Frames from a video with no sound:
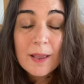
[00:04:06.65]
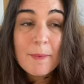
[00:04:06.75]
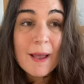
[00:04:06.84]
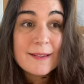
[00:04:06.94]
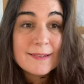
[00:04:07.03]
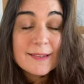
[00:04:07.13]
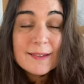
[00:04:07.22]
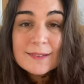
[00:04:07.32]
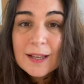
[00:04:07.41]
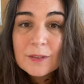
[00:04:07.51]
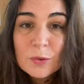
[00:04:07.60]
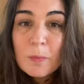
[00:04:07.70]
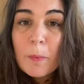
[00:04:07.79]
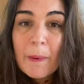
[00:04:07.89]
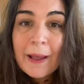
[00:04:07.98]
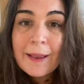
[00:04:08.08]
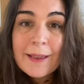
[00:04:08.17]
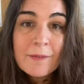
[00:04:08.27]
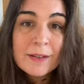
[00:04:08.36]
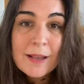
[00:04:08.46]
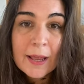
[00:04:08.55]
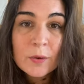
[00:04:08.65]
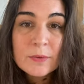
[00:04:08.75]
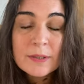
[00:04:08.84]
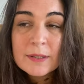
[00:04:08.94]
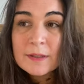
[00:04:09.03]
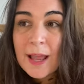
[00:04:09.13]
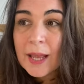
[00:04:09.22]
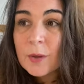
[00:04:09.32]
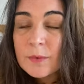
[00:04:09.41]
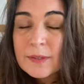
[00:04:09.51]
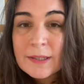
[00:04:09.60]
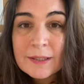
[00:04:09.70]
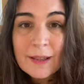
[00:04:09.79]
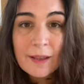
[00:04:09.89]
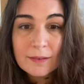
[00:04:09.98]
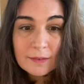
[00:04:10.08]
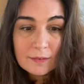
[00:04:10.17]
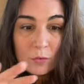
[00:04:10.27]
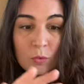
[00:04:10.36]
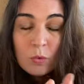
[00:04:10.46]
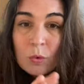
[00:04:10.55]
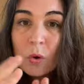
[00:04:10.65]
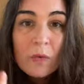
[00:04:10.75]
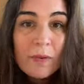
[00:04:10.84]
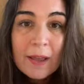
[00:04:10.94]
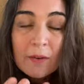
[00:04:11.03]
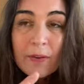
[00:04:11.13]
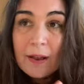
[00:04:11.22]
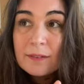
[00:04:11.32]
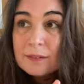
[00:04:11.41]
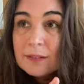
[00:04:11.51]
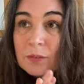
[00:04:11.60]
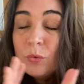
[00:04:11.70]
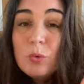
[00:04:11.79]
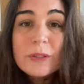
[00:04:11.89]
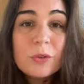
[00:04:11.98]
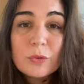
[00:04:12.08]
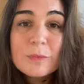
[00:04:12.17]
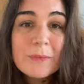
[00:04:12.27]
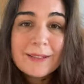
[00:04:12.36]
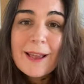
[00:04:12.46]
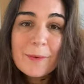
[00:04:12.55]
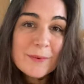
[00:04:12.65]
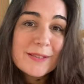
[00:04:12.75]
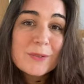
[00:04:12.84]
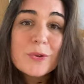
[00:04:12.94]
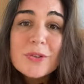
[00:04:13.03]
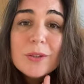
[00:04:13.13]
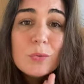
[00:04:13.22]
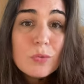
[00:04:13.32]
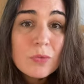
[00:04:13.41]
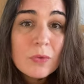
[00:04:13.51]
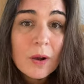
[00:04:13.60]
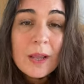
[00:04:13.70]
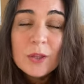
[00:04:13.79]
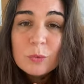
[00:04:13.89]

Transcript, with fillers: Et bien, bah, c'est exactement pareil avec la réussite. La réussite, le, revers, enfin, tout est une médaille. Moi, c'est ce que je dis toujours.